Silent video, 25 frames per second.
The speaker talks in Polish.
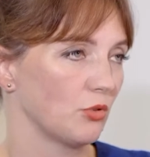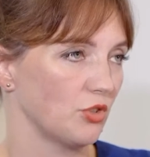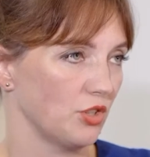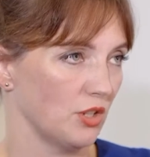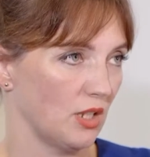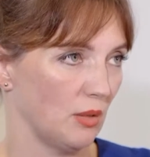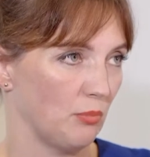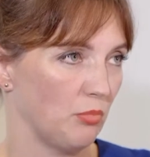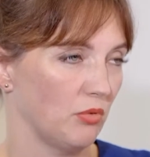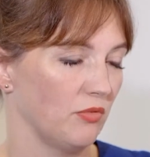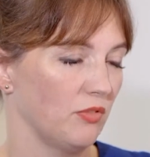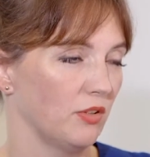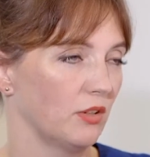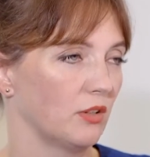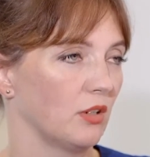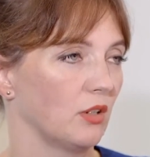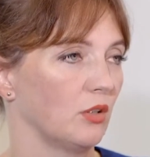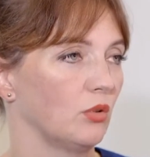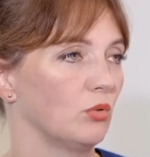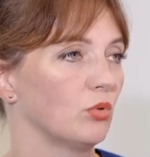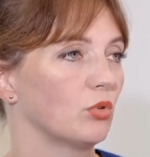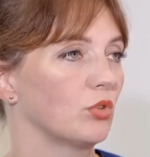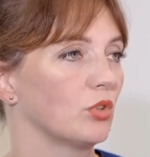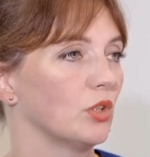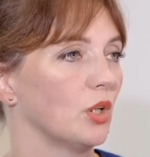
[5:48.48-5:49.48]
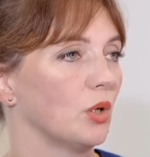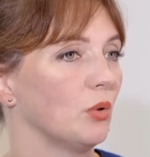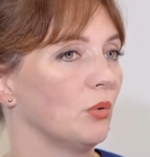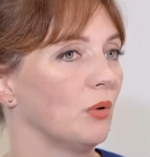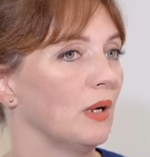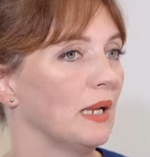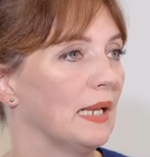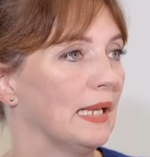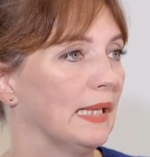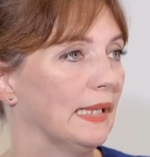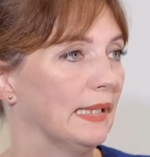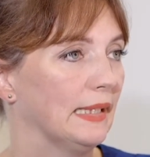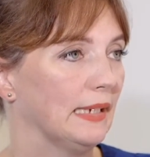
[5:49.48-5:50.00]
się na powiekę górną
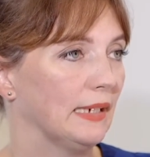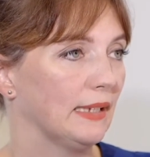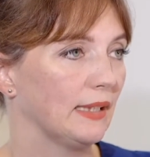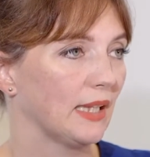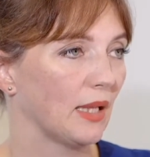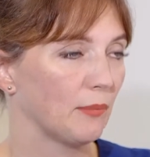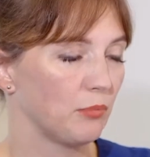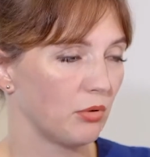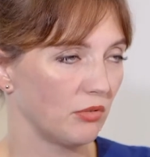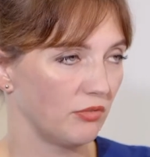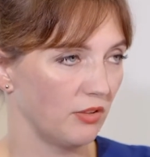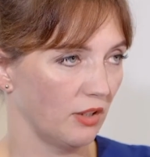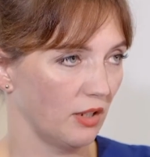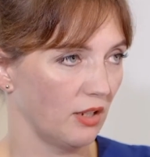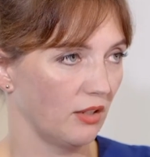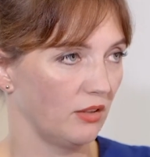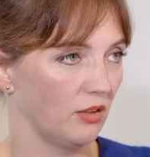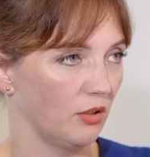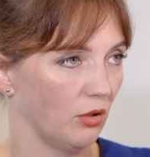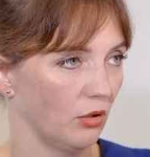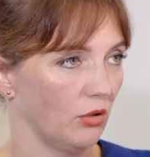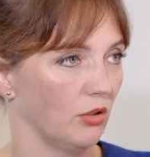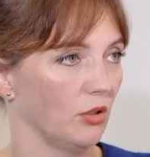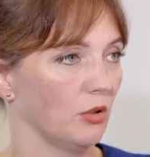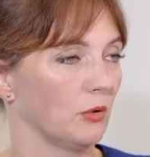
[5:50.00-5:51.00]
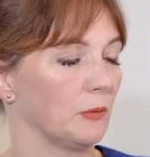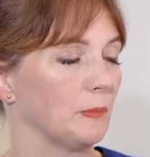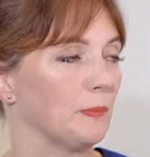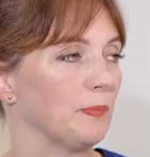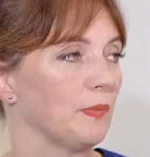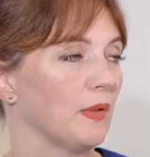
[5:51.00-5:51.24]
i na powiekę dolną.